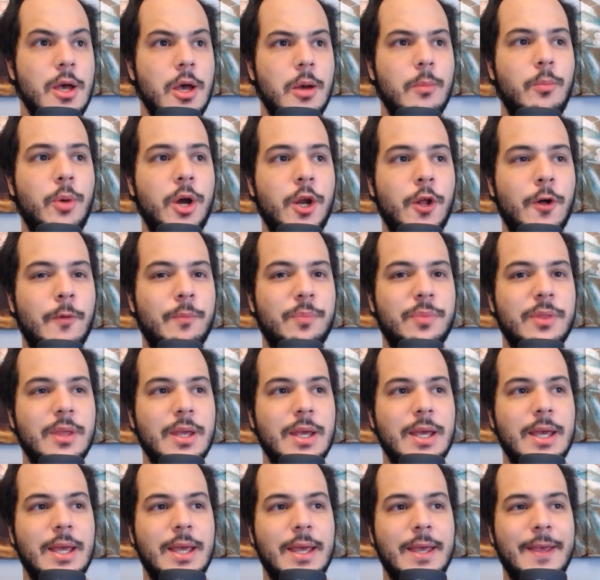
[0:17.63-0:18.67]
Bueno,
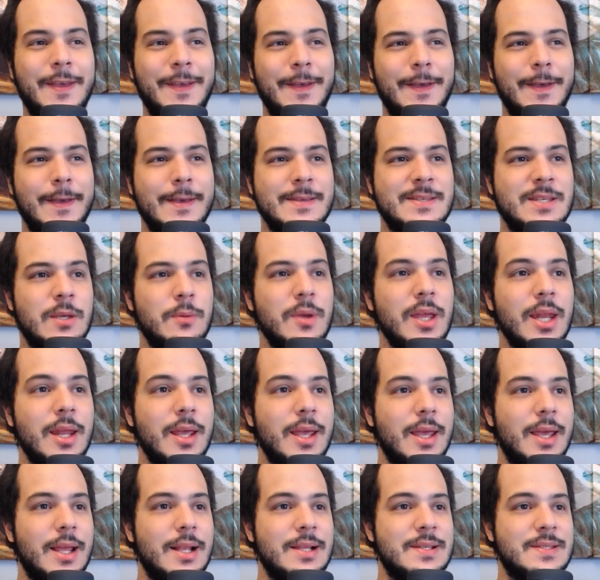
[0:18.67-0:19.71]
eh, se
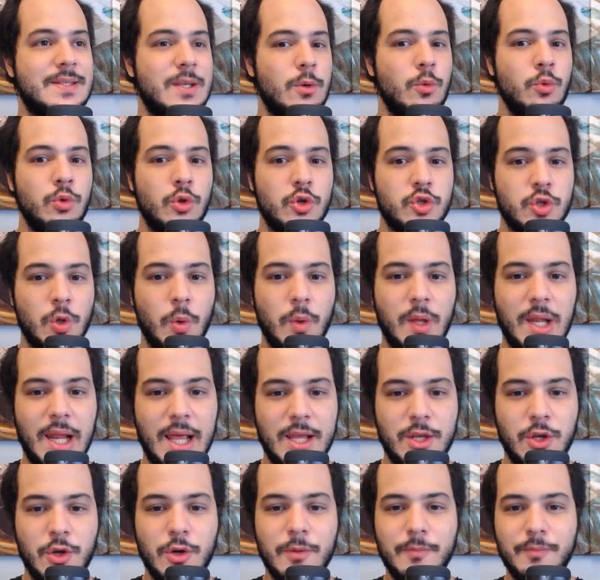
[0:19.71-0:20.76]
viene el segundo show del
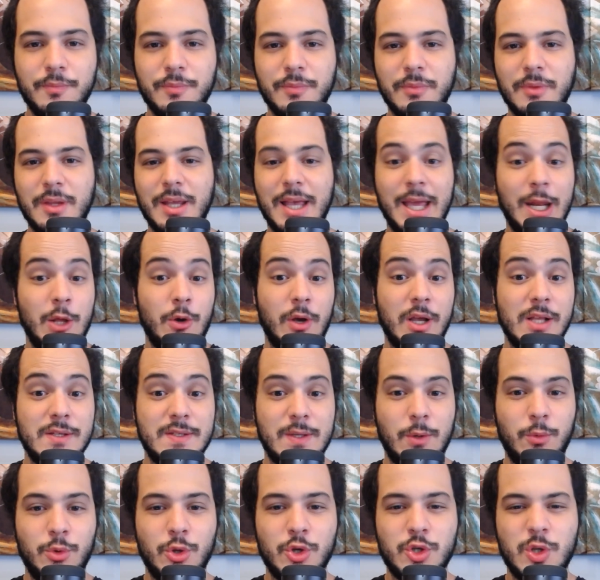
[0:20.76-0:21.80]
año, creo que el
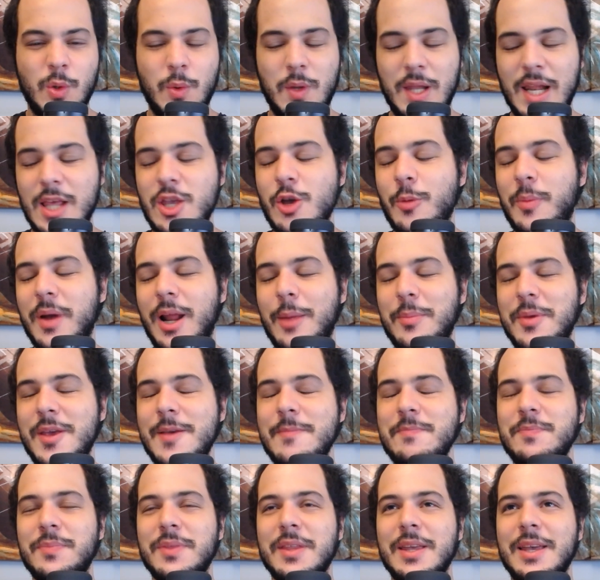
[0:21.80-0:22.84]
segundo show del año para mí.